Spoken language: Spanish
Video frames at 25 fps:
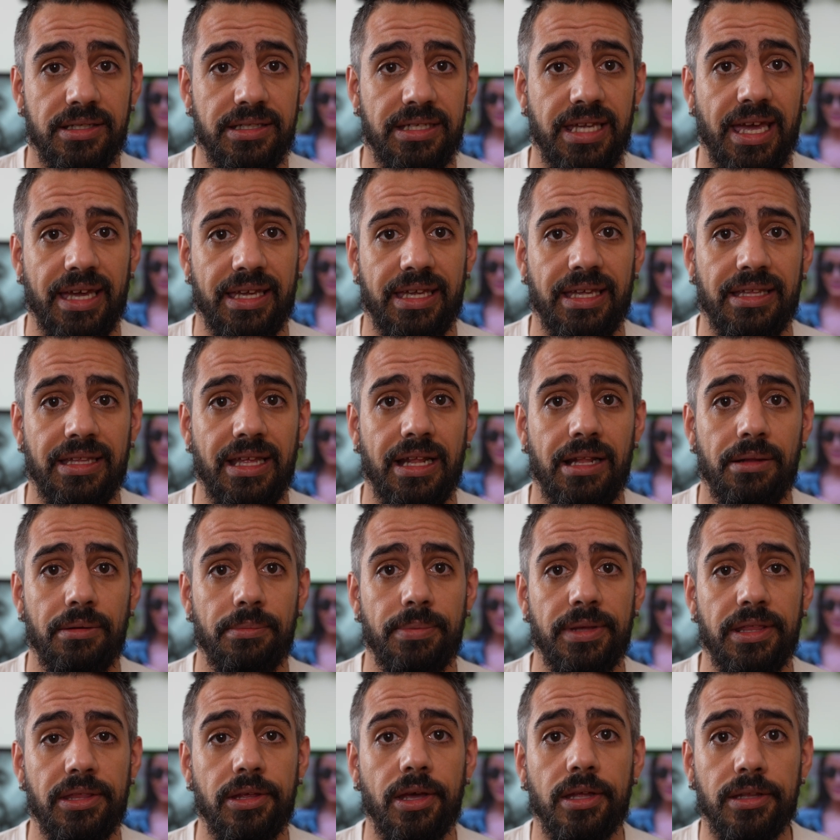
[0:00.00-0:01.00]
ya que en el
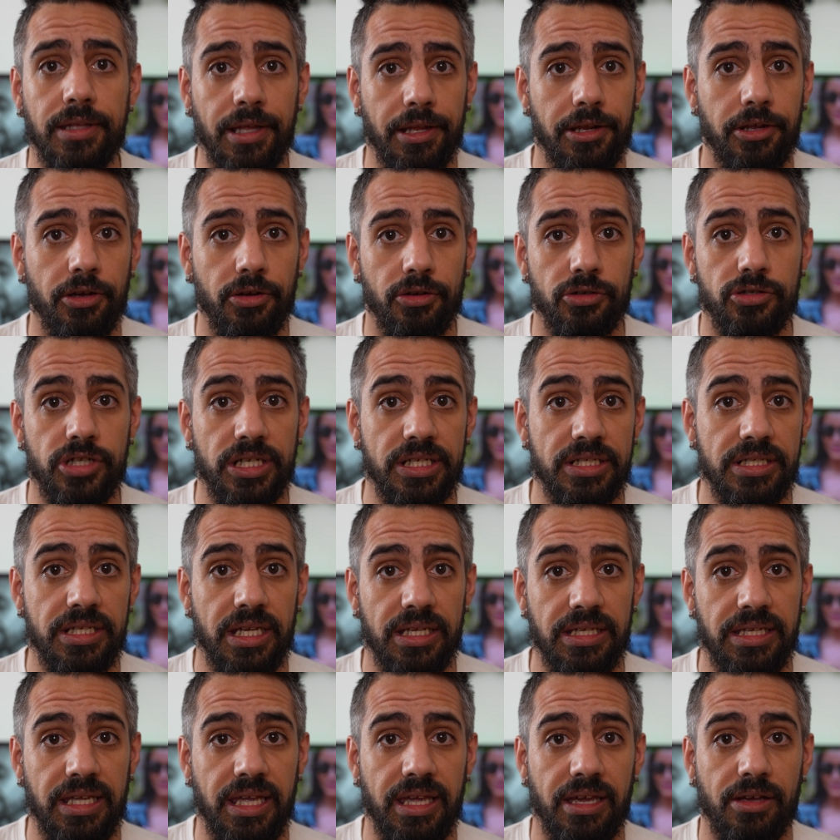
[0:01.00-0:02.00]
vídeo anterior os
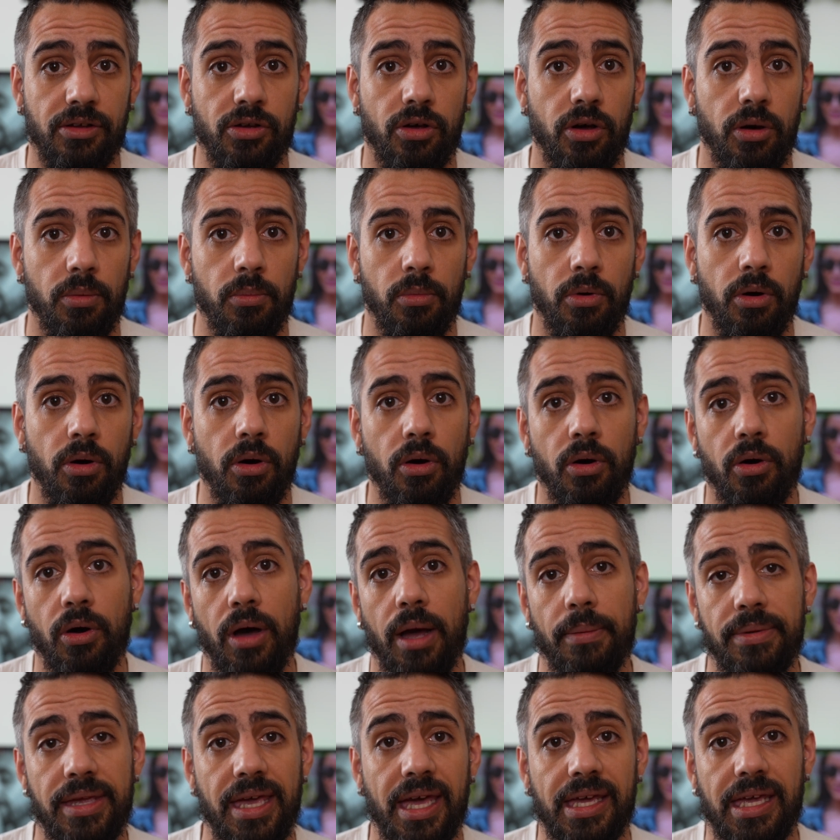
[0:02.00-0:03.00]
enseñé
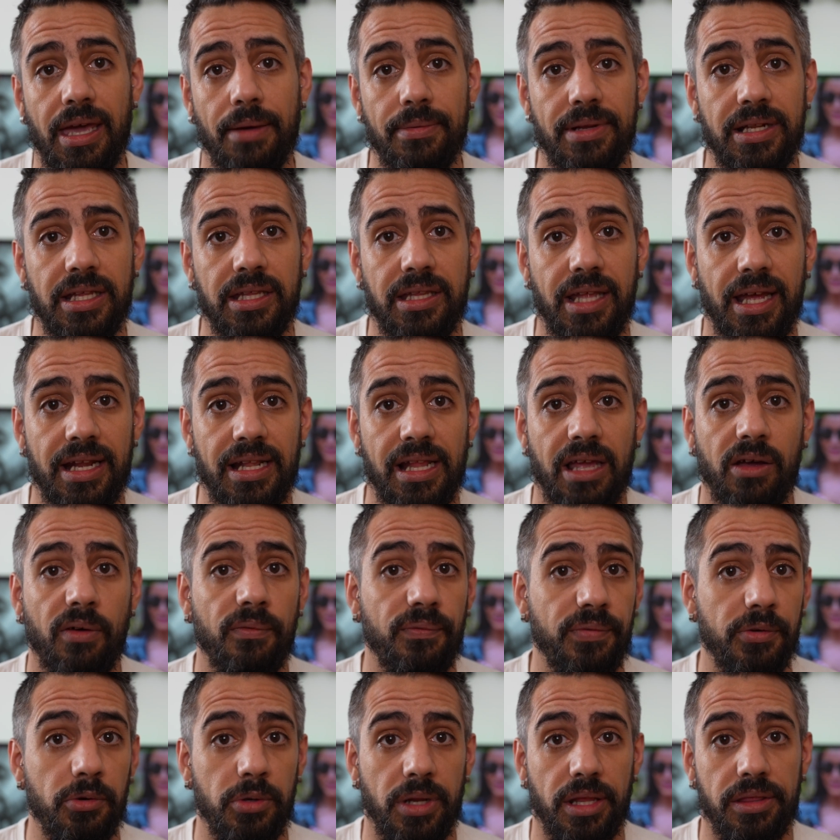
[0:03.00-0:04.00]
cómo había que habilitar la
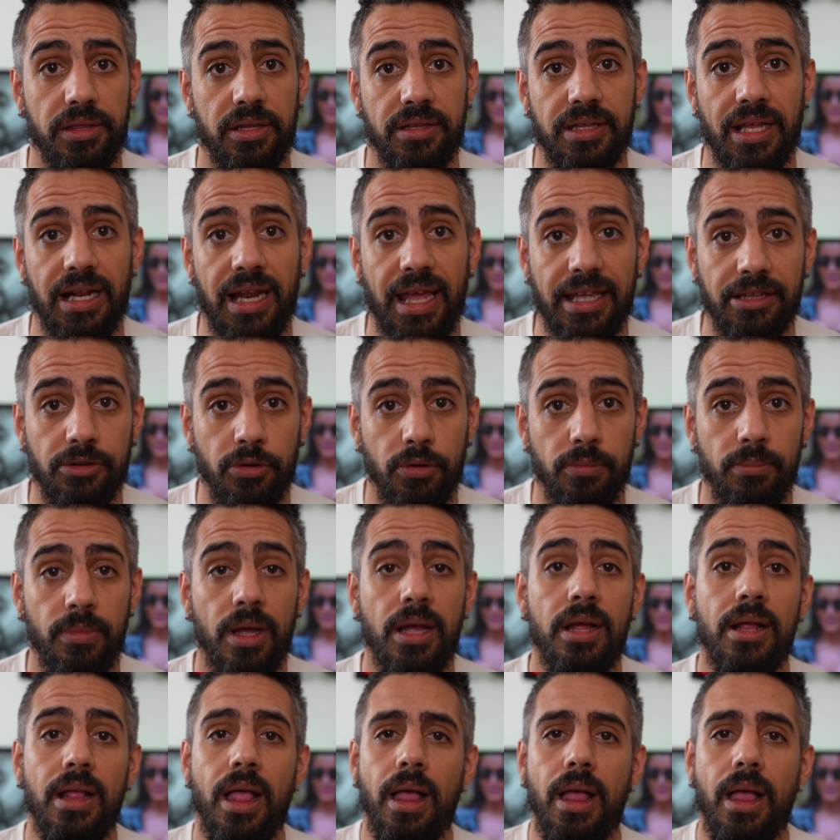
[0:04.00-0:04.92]
configuración de Lightroom